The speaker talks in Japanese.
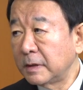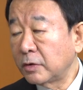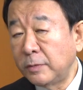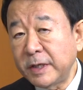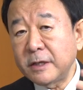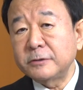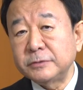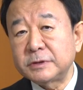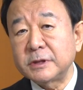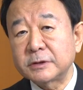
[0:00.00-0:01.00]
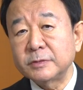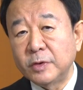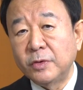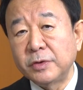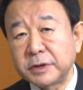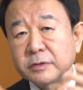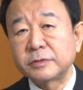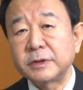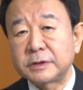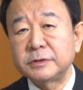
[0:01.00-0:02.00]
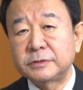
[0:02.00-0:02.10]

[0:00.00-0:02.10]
細かく打つやつも大きく